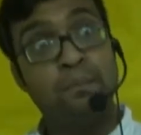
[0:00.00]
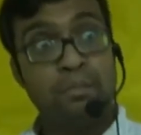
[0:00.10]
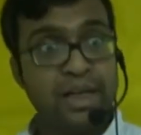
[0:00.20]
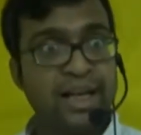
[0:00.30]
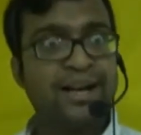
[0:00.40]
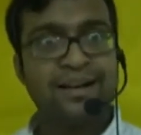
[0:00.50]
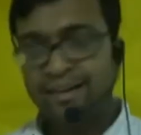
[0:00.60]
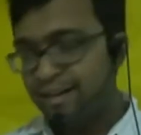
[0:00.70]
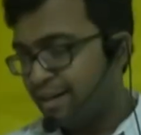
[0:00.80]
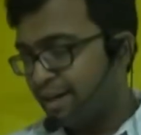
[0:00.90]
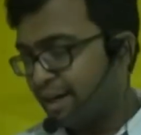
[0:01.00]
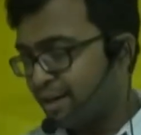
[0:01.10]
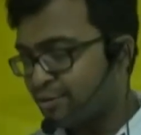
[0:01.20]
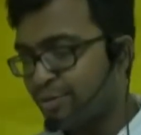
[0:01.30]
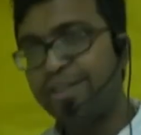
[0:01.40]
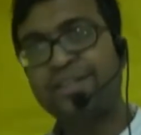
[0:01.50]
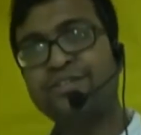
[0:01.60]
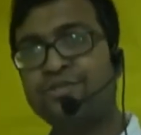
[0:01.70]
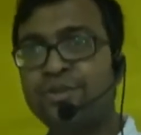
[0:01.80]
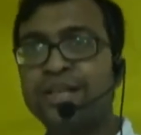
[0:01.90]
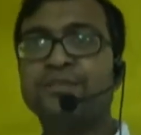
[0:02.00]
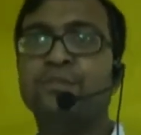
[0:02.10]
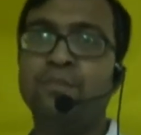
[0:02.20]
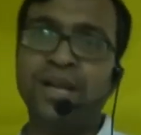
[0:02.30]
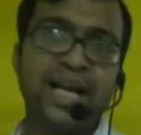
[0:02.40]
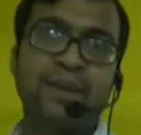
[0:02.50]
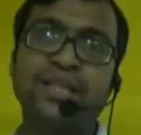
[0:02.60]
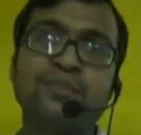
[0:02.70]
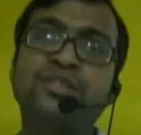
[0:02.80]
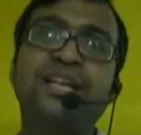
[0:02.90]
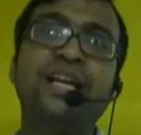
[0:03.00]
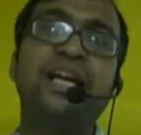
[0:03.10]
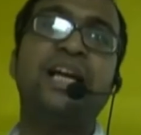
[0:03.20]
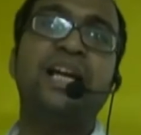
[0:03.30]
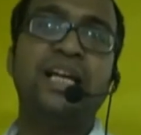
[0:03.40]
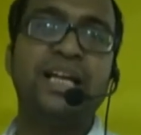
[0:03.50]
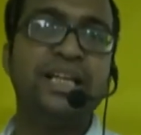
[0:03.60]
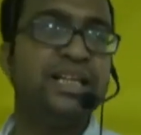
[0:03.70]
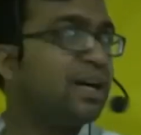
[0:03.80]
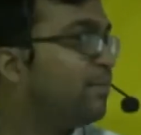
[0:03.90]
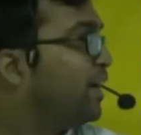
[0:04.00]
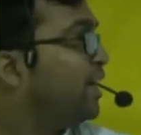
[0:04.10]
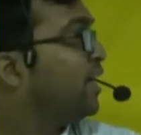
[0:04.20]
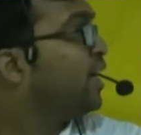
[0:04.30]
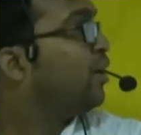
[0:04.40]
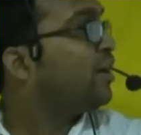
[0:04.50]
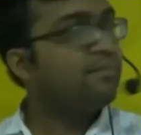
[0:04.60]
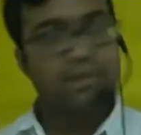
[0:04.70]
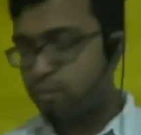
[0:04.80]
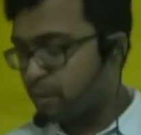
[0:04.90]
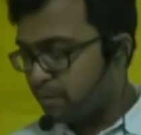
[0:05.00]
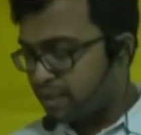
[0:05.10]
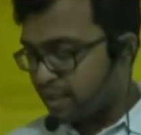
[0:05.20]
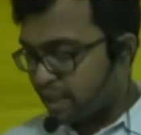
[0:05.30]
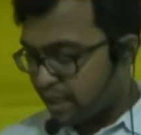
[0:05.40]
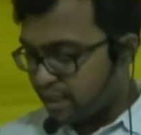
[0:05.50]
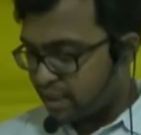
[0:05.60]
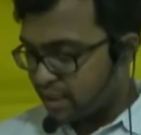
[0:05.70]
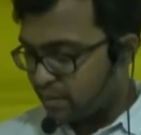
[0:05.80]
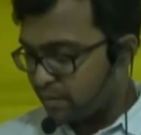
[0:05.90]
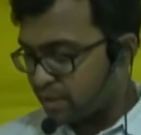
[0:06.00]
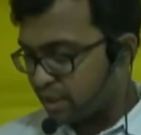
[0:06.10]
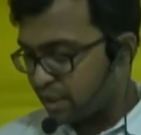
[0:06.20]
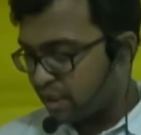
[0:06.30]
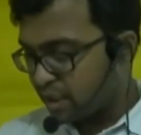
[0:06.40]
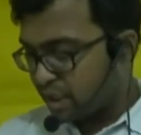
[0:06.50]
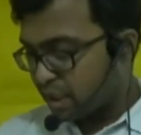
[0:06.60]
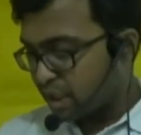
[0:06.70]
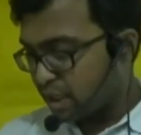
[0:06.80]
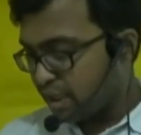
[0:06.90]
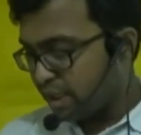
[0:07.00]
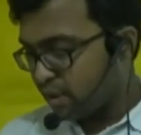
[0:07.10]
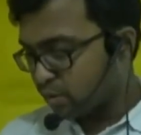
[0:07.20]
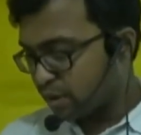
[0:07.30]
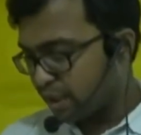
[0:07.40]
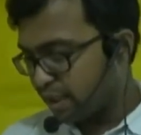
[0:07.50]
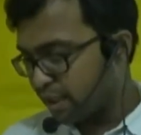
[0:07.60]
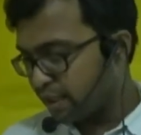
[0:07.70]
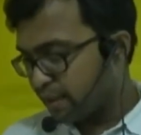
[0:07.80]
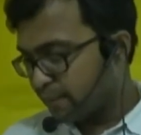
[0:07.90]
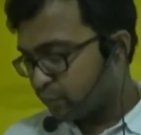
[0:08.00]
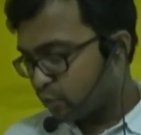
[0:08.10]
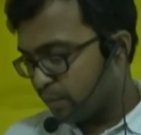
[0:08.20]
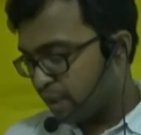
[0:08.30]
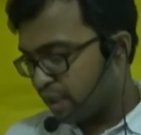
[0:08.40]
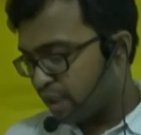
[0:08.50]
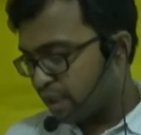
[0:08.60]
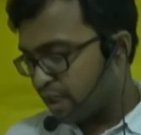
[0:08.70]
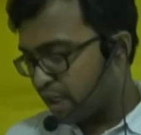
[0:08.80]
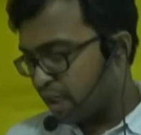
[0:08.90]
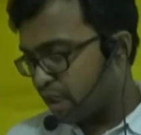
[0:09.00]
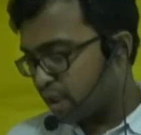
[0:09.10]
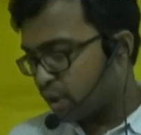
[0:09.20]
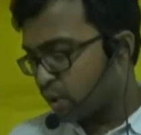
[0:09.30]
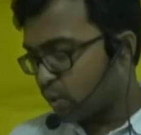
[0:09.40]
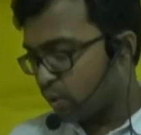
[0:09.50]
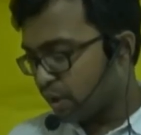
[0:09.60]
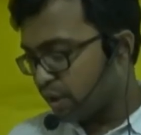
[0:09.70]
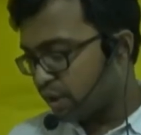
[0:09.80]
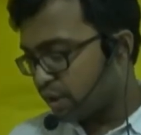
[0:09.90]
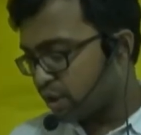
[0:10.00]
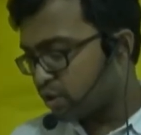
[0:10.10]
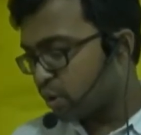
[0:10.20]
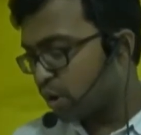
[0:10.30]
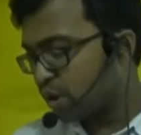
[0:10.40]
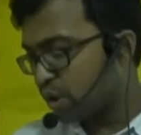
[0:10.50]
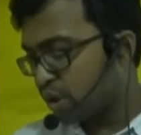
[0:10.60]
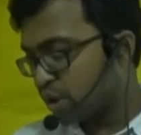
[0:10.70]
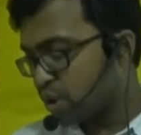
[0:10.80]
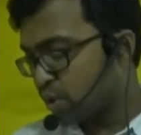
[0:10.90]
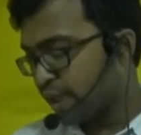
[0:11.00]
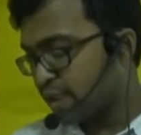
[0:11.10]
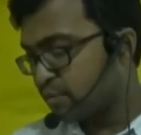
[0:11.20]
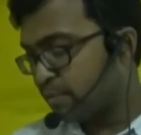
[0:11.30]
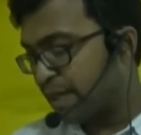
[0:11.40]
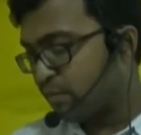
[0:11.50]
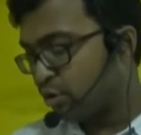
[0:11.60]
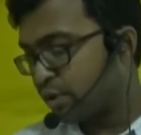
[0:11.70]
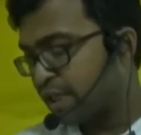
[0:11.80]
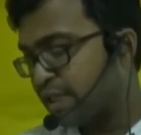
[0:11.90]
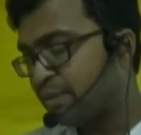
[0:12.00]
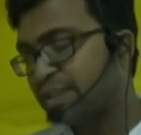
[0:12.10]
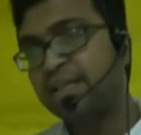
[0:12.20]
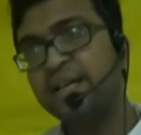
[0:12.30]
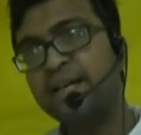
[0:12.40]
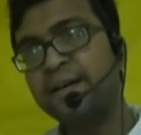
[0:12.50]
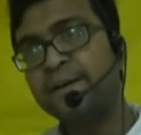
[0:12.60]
मिलेगा अगर उसको इंटरेस्ट ड्राइंग्स मिलेगा मतलब उसके लिए इनकम है और हम बचपन में सीखा इनकम हमेशा क्रेडिट होता है तो मैं लिख दिया टू इंटरेस्ट ऑन ड्राइंग्स पहले बोलो क्या ये बात क्लियर है